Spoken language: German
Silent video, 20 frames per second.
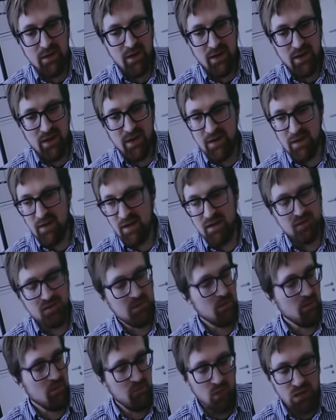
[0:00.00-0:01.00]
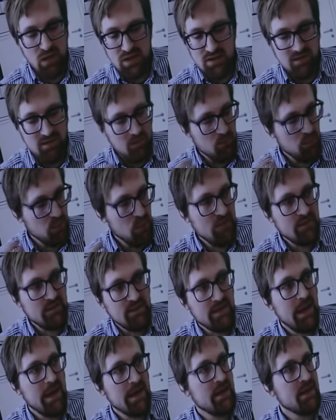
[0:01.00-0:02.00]
äh, es wirklich
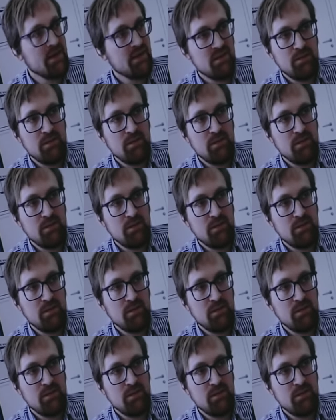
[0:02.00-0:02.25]
plötzlich sein kann,